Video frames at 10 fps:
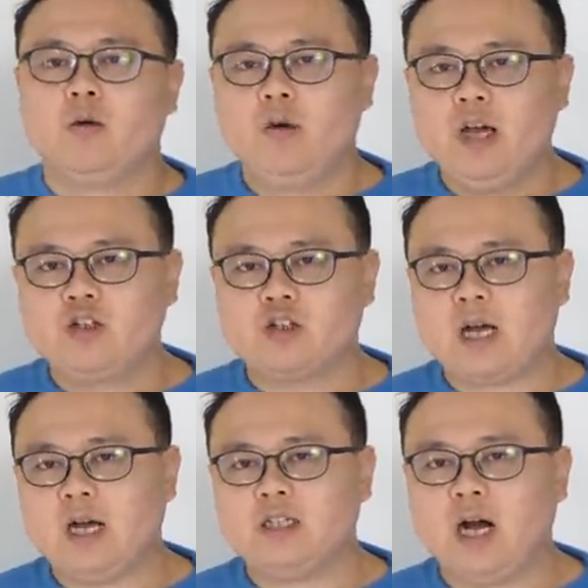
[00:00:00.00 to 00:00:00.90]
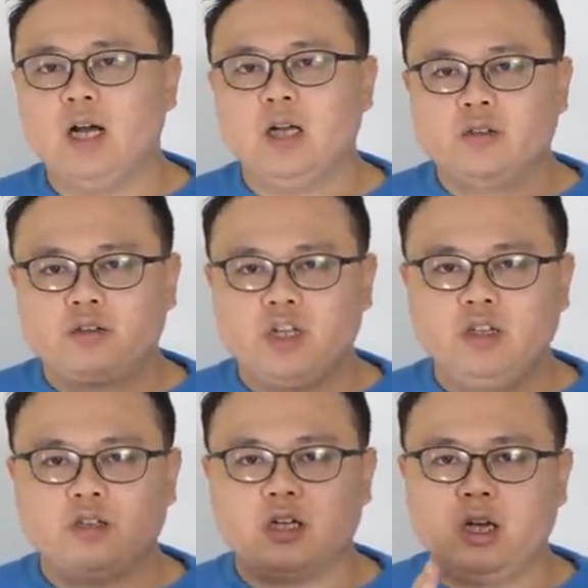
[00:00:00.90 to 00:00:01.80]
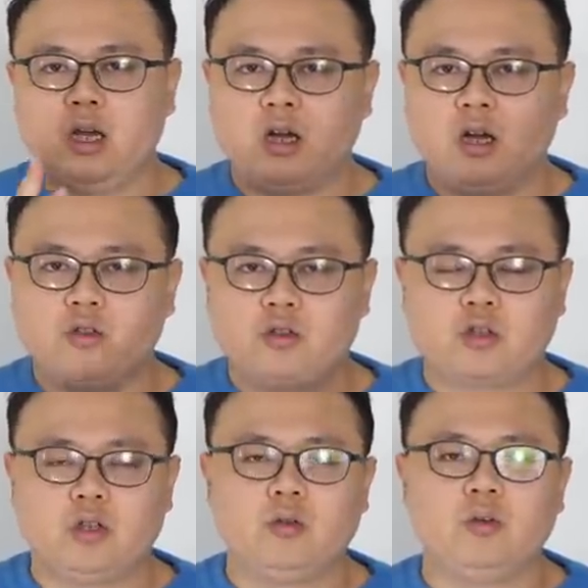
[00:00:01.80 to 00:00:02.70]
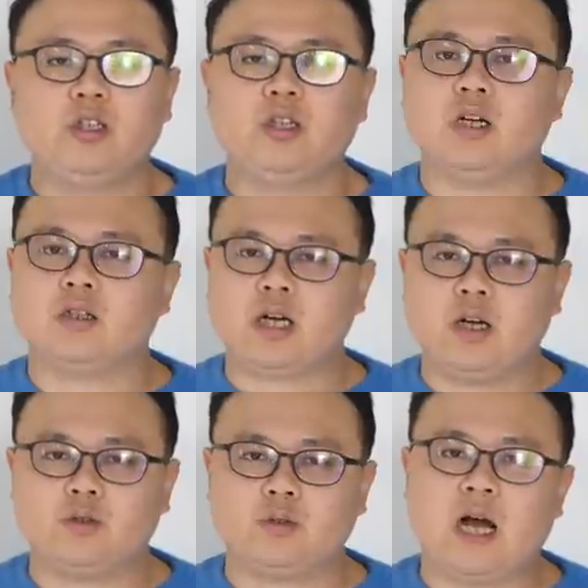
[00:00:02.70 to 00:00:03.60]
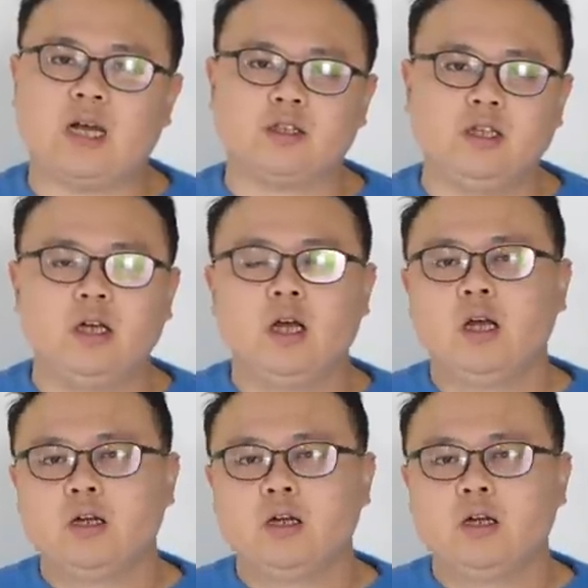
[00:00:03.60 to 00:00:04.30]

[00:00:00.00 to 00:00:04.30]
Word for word: 位置太差，进行了一个针对性的战术打击，